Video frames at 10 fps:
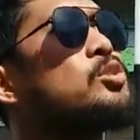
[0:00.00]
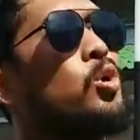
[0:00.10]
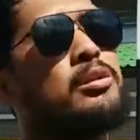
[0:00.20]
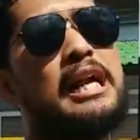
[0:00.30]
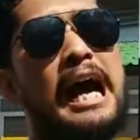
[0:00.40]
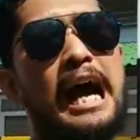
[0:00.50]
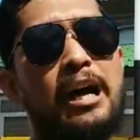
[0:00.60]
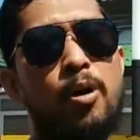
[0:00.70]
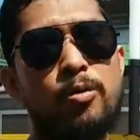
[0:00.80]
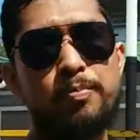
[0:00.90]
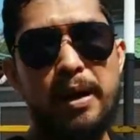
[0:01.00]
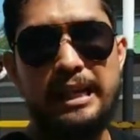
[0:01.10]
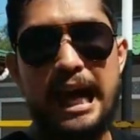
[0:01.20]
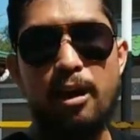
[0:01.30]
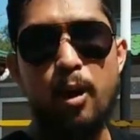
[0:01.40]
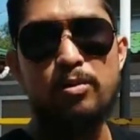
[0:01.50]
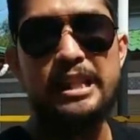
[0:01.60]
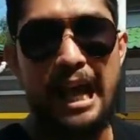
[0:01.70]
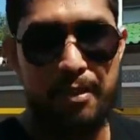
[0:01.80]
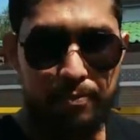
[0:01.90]
จนขาเราปลายเท้าเรา
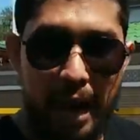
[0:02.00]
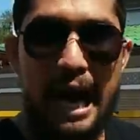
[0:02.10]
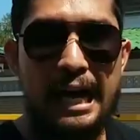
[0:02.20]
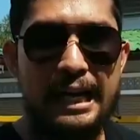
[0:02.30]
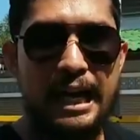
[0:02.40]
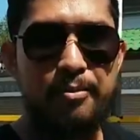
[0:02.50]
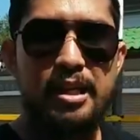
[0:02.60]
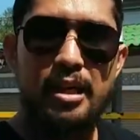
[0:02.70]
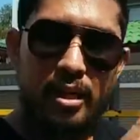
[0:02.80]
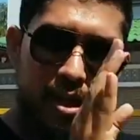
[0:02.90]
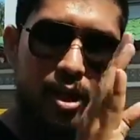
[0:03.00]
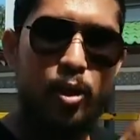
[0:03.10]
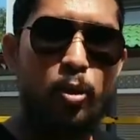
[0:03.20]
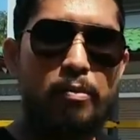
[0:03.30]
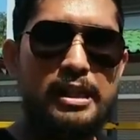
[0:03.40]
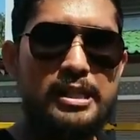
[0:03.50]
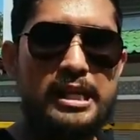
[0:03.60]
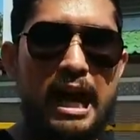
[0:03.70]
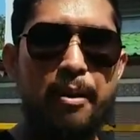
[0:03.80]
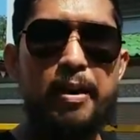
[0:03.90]
แตะบาร์นะครับแล้วก็ลงมา
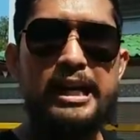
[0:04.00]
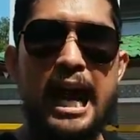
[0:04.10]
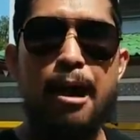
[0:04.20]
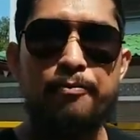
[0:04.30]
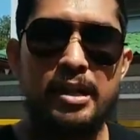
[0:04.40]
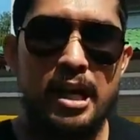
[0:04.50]
ช้าๆพยายาม